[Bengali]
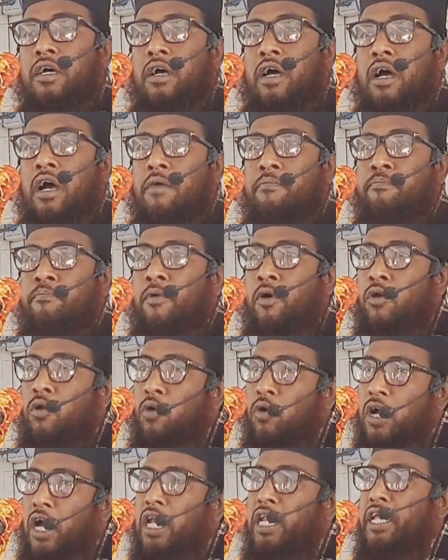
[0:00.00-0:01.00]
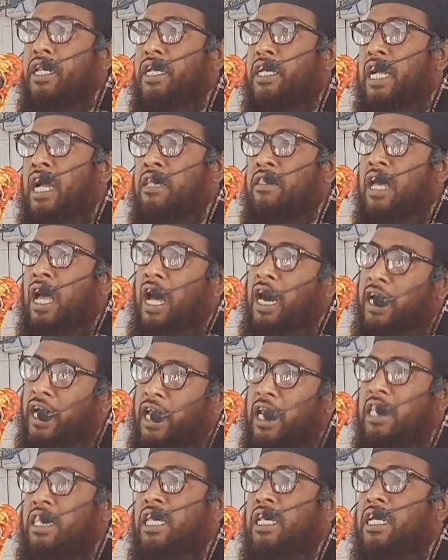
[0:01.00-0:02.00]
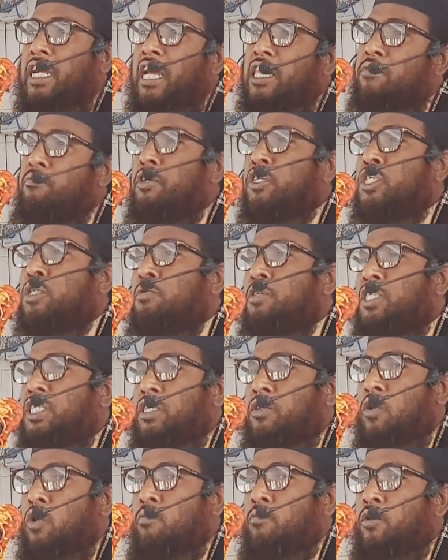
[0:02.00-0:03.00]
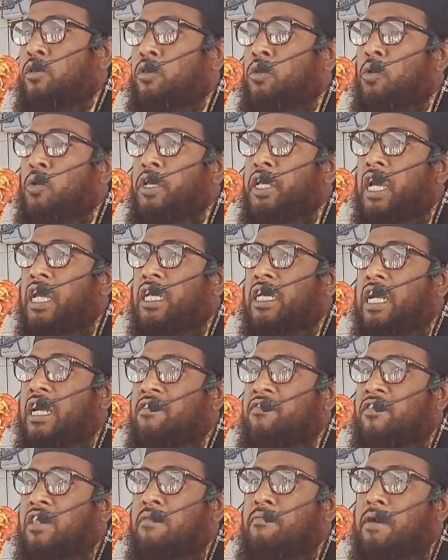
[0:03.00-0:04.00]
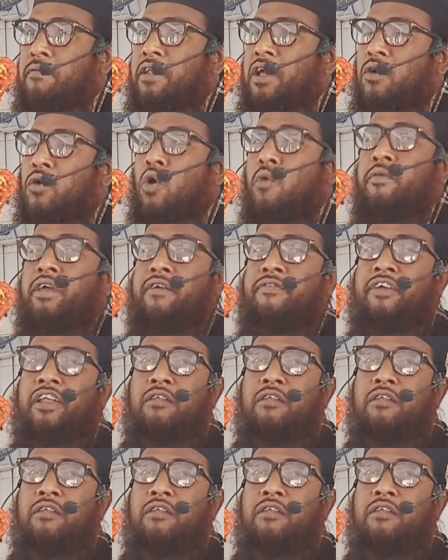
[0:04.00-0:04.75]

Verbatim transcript: পরকালীন কাজ আখেরাতের কাজ বেশি বেশি করব দুনিয়ার কাজ কাম আমরা কমিয়ে ফেলব